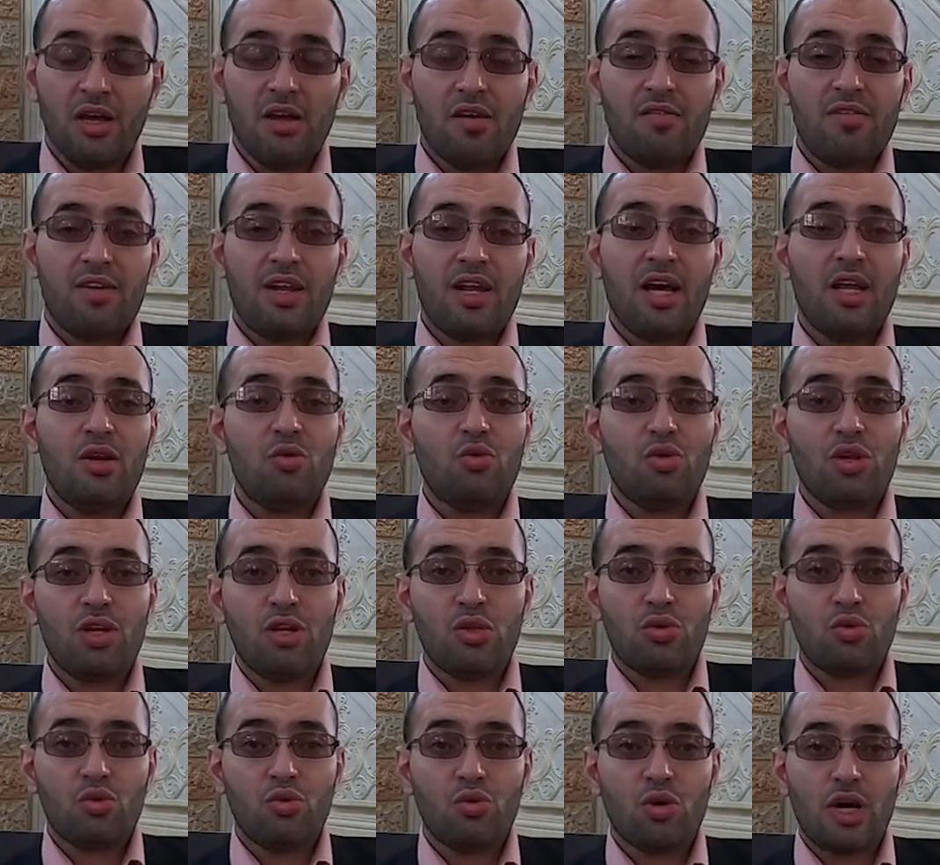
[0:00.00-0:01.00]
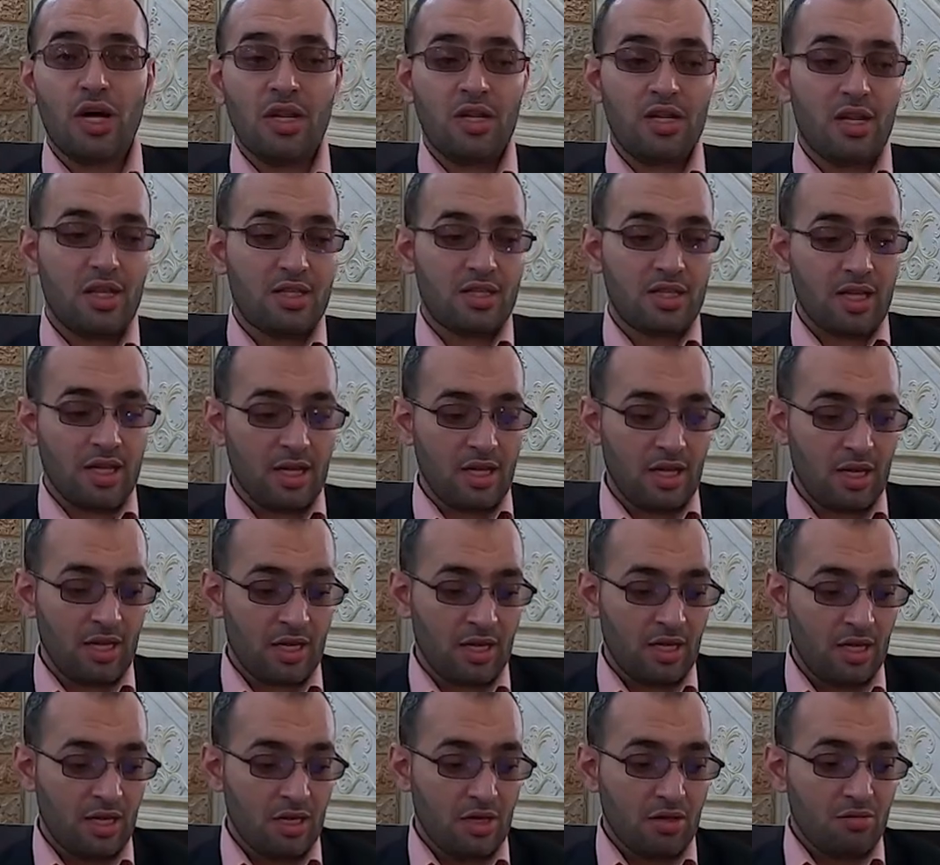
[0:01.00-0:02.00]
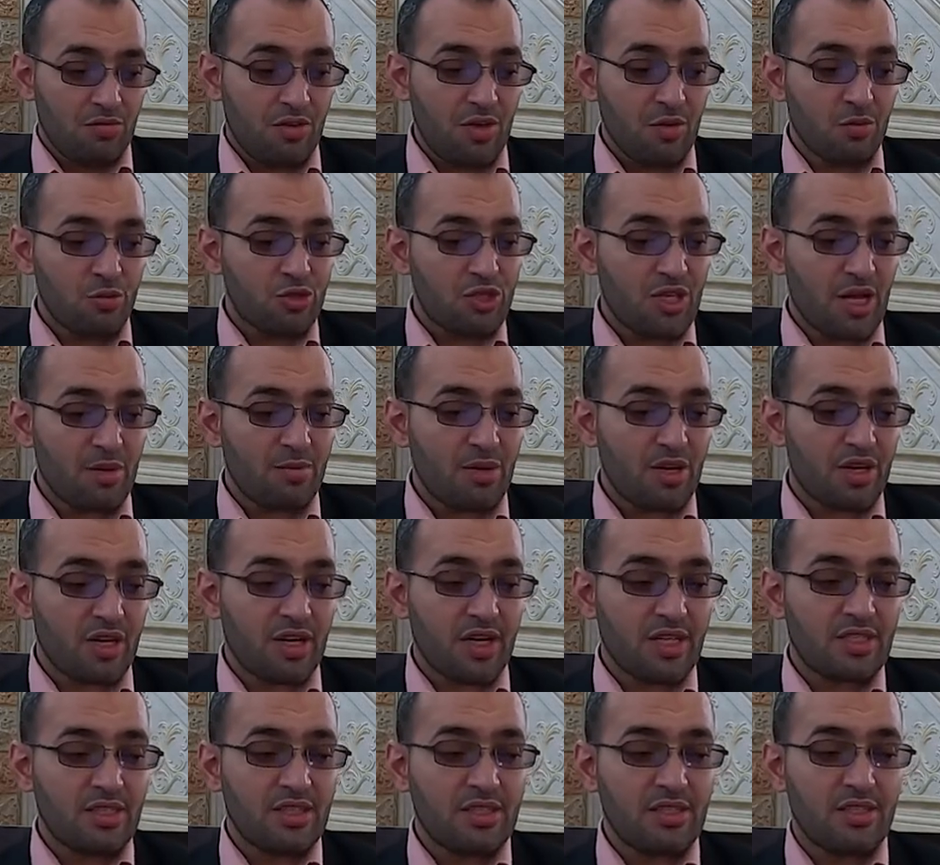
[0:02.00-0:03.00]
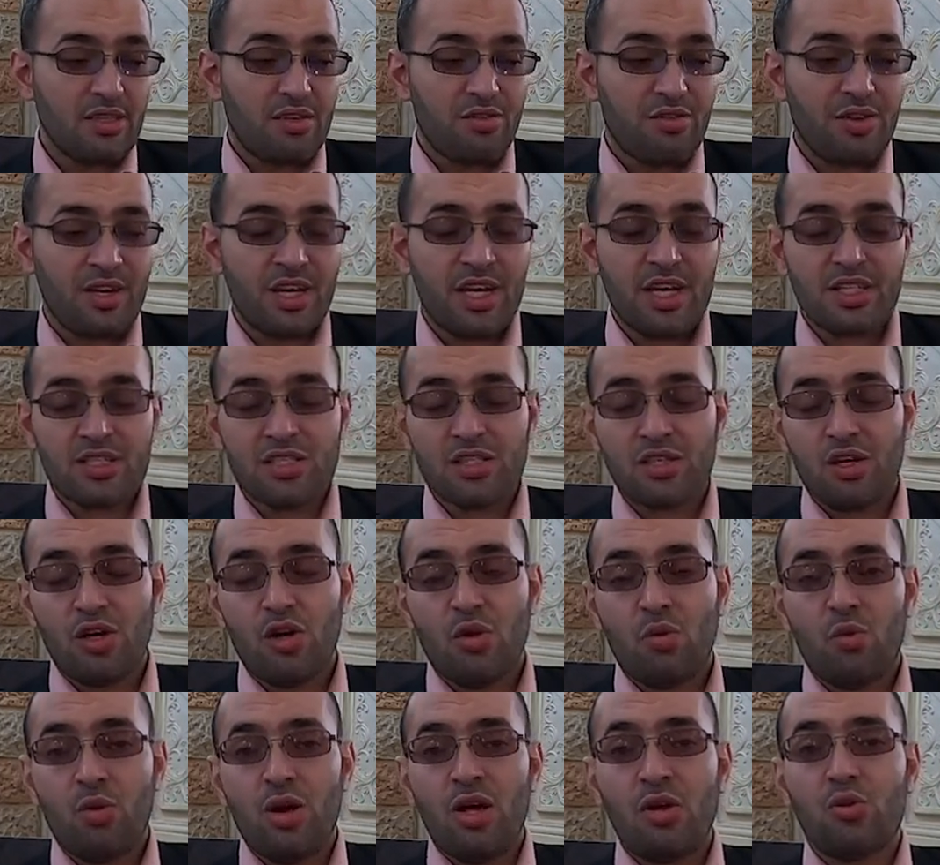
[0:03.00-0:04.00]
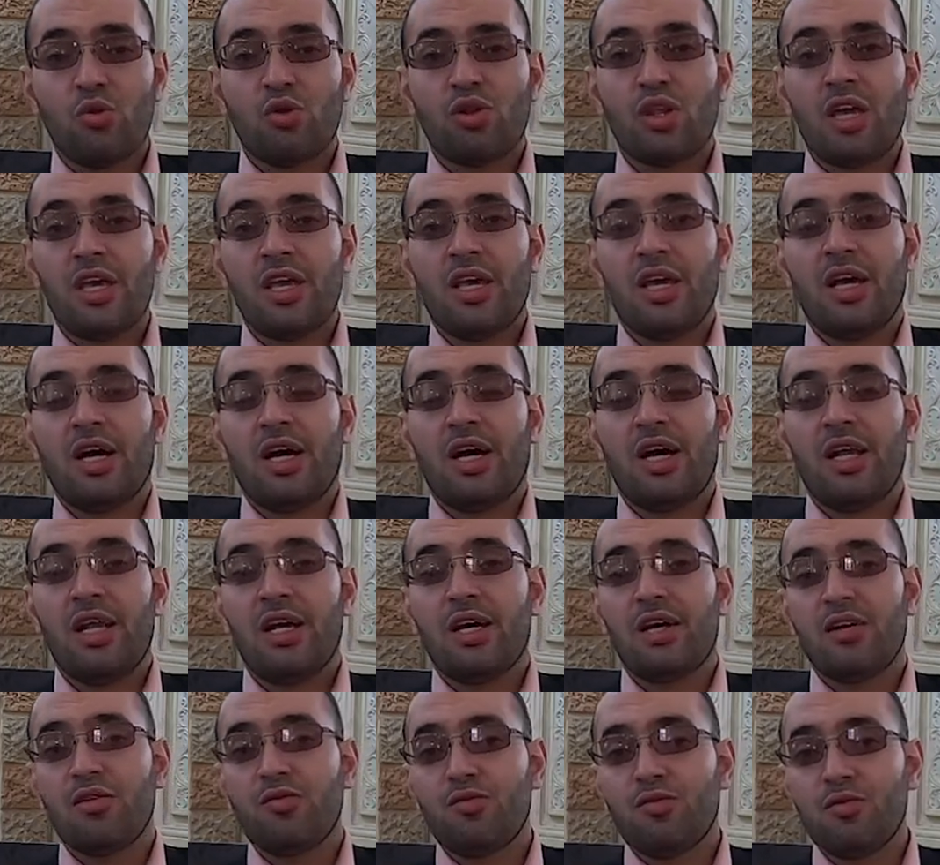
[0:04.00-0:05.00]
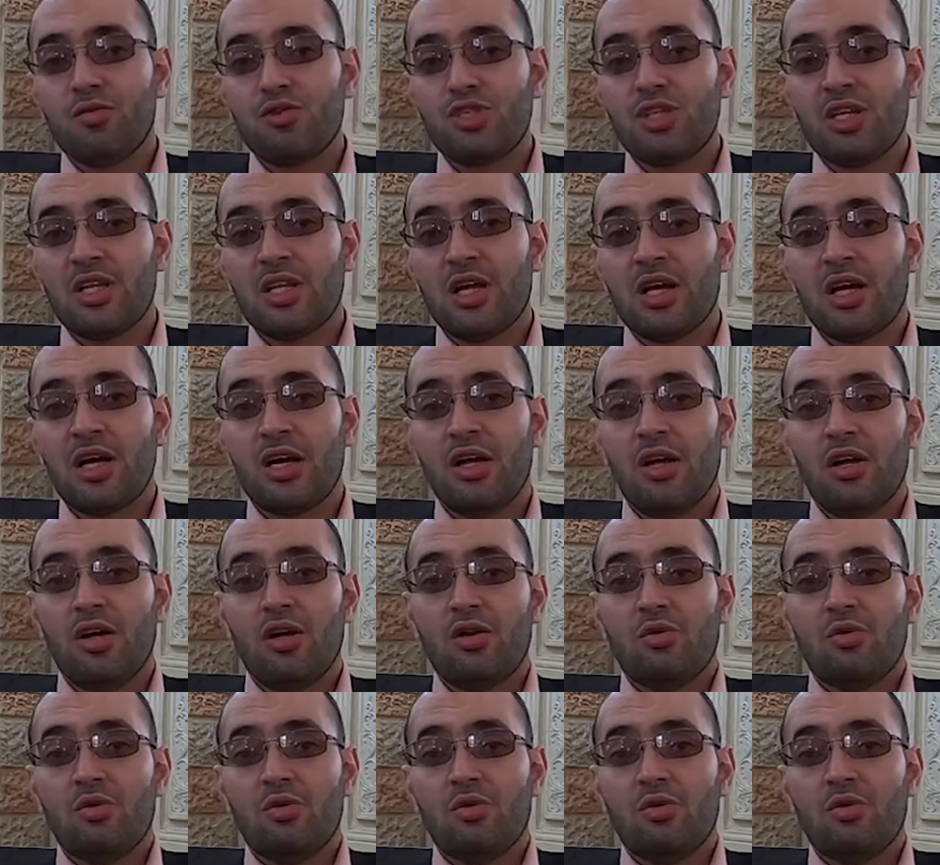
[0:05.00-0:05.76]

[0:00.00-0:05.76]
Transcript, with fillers: فلا نريد ان نلتهي في مسابقات التلفاز وان نضيع على انفسنا